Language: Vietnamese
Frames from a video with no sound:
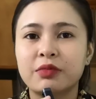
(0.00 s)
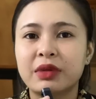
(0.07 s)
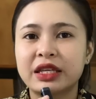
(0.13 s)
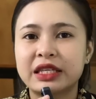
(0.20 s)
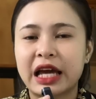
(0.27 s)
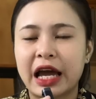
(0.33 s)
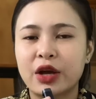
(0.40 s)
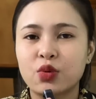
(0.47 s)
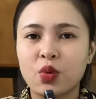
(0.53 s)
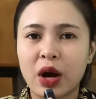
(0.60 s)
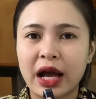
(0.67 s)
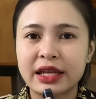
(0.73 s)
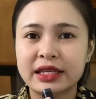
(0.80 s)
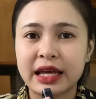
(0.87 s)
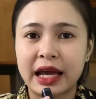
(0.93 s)
khi mà chạy
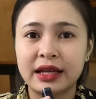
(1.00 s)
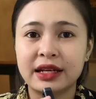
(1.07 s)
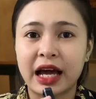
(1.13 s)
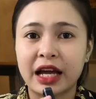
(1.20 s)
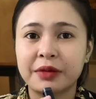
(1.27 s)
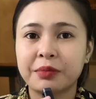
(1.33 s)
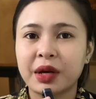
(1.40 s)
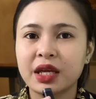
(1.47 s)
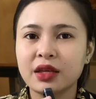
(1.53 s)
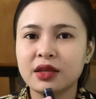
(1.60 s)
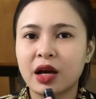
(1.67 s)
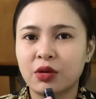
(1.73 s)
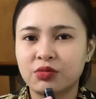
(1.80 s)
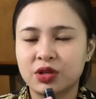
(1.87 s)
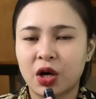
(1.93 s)
qua chạy lại mấy
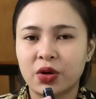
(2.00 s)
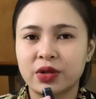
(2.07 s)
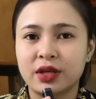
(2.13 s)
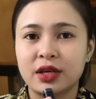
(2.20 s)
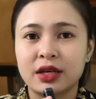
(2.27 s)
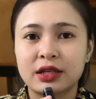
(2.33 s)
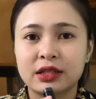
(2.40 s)
vòng rồi,